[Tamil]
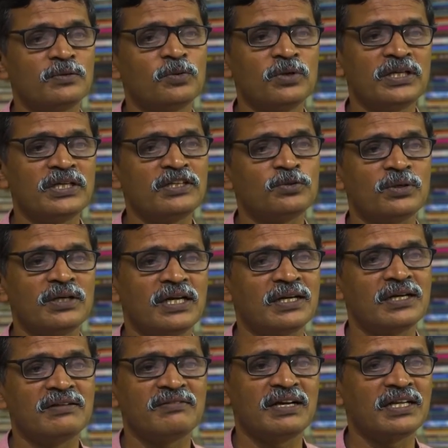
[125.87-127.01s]
கூலிக்கு
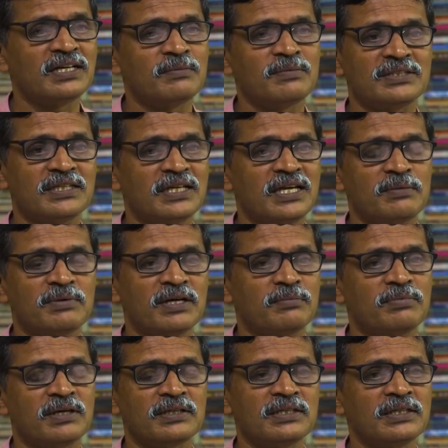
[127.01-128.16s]
தொழிலாளர்களை வேலைக்கு அமர்த்துகிற ஏற்பாடை
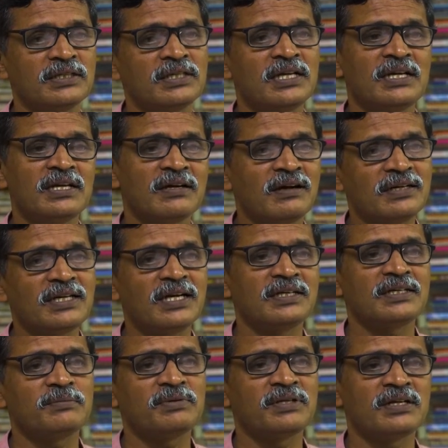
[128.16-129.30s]
பார்க்குது
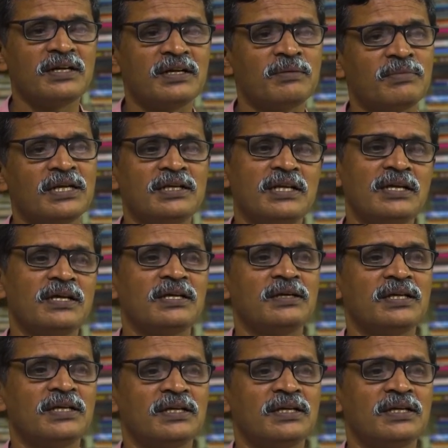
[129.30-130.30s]
கான்ட்ராக்டர் எப்படி இருக்காங்கன்னா மன்னராக